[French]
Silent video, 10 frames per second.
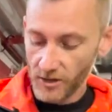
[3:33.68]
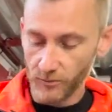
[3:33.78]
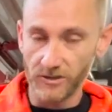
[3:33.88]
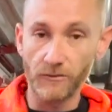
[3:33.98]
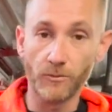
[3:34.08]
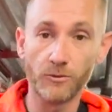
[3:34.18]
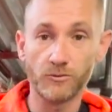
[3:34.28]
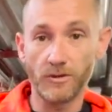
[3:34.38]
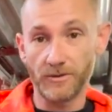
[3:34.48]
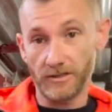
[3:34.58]
Nous avons
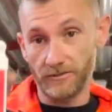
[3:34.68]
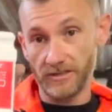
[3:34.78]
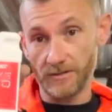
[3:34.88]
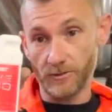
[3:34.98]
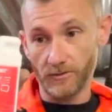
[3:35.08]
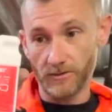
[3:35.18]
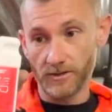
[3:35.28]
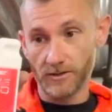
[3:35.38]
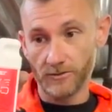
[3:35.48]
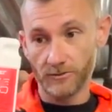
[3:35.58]
besoin bien évidemment
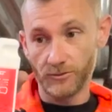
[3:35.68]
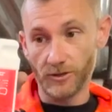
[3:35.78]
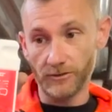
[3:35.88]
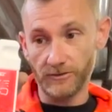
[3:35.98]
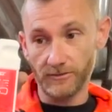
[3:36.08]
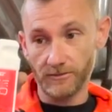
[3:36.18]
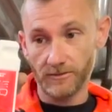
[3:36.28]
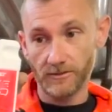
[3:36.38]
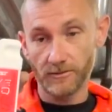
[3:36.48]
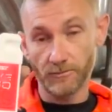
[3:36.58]
du DOT,
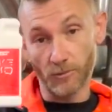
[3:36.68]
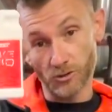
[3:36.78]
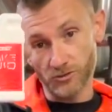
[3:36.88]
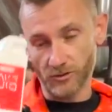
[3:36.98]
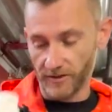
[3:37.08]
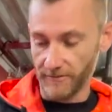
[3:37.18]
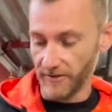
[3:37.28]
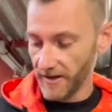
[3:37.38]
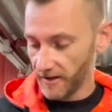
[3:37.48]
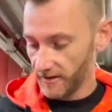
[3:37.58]
MOST tant qu'à
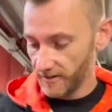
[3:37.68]
faire,